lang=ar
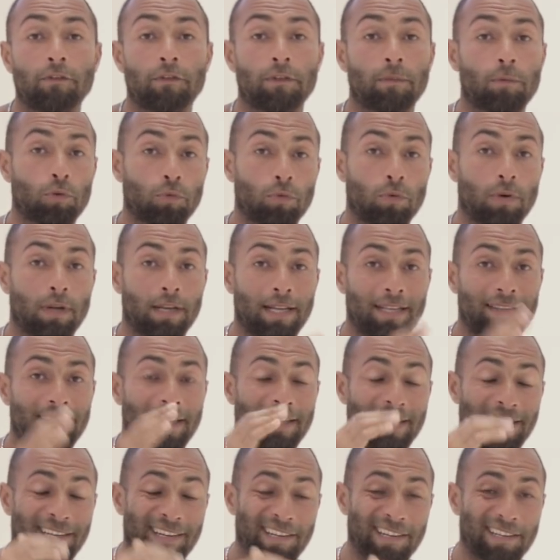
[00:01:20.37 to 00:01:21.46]
في موضوع ان هي
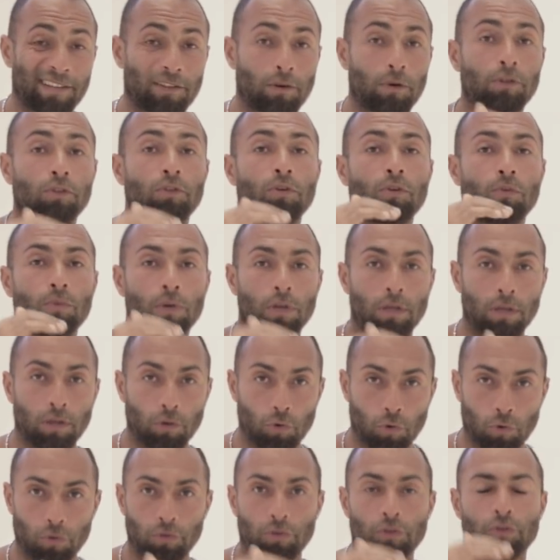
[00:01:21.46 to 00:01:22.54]
تقليل التوتر
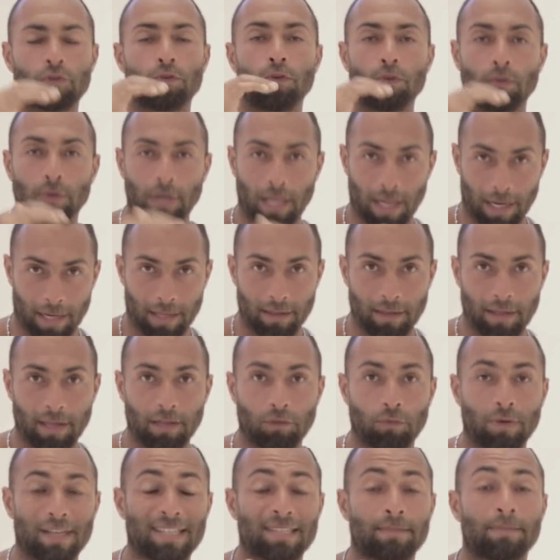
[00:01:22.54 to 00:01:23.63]
والكورتيسول والحاجات
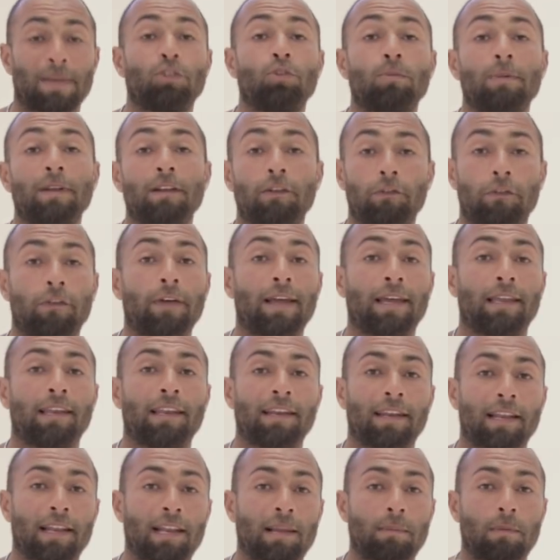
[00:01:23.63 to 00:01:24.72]
ديت واثبتوا بالفعل
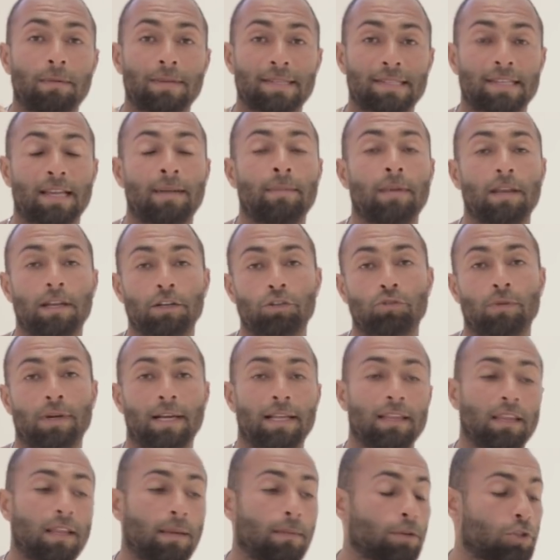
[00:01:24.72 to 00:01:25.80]
ان انا لما بستعمل
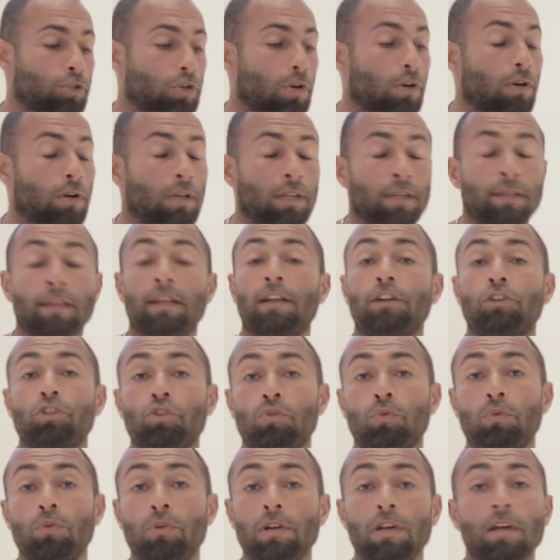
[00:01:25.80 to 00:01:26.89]
اشواجندا من شهر لثلاث
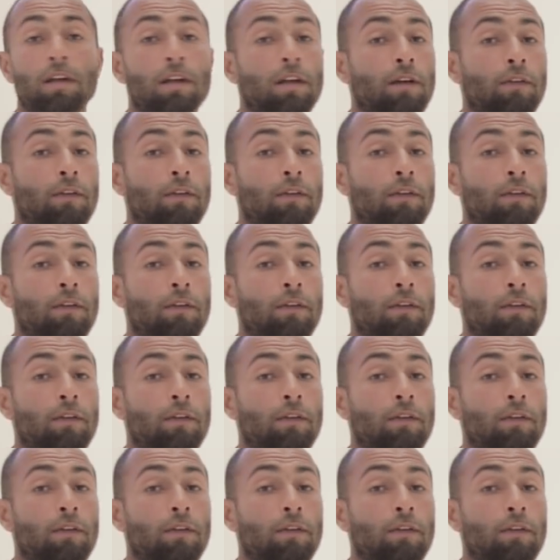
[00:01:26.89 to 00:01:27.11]
شهور